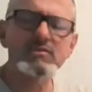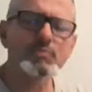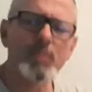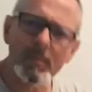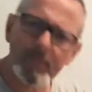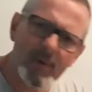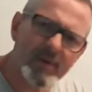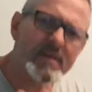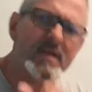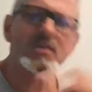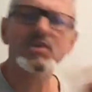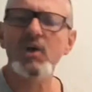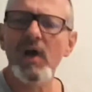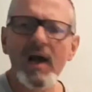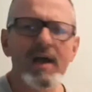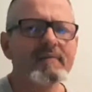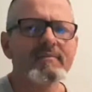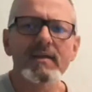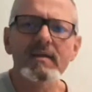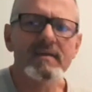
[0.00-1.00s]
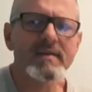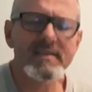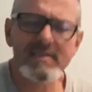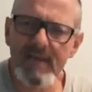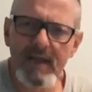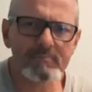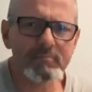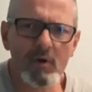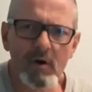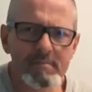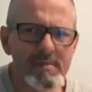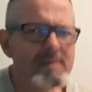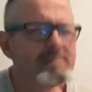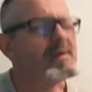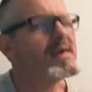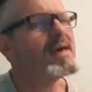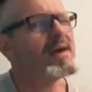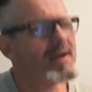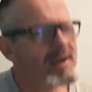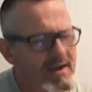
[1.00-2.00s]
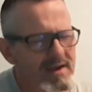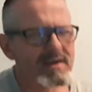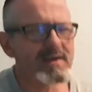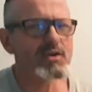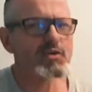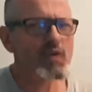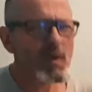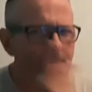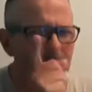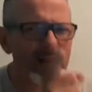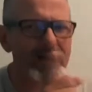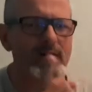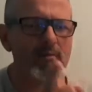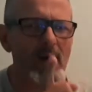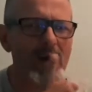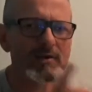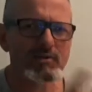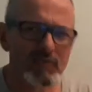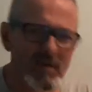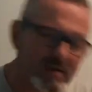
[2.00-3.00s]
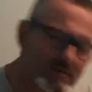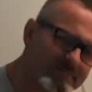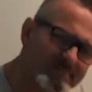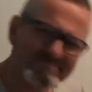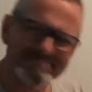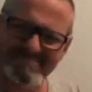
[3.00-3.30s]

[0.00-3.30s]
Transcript: Je peux pas dire que je serai arrivé dans les 5 premiers, mais je veux pas être loin. Je vais,